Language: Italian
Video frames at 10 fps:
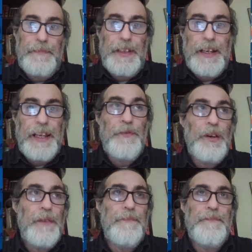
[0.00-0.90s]
anche voi
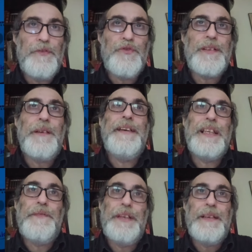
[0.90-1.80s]
giustamente
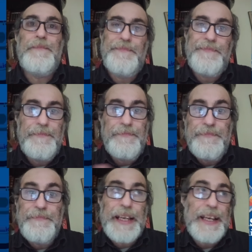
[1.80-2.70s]
avete
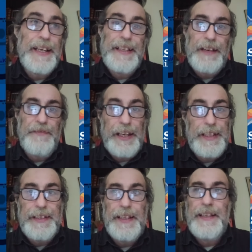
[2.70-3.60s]
per carità
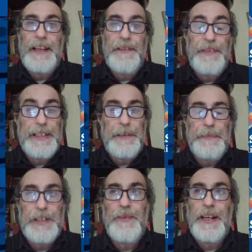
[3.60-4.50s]
farete delle feste
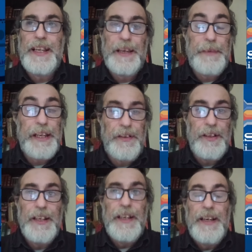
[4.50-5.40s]
pasquali che è meglio
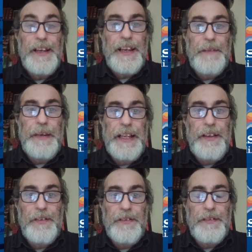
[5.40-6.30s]
è
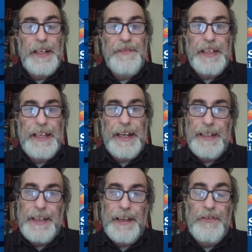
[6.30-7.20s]
meglio evitare
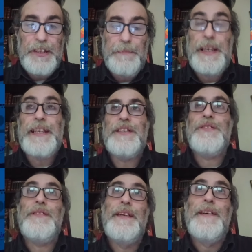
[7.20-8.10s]
dire cosa
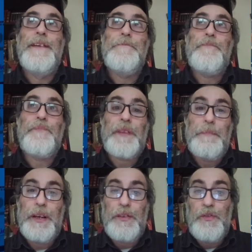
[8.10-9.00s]
penso,
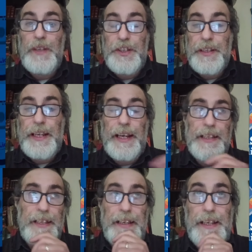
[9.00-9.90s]
però due
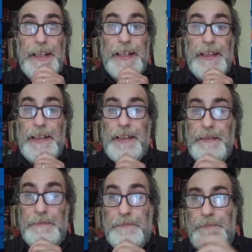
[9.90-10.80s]
giornate,
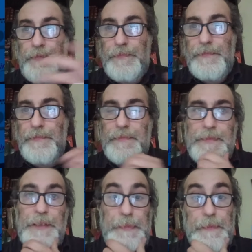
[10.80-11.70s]
eh,
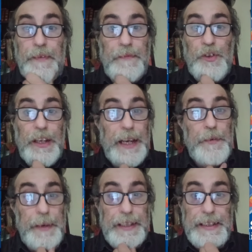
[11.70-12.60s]
torniamo
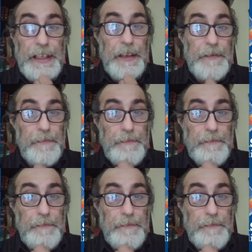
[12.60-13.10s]
martedì,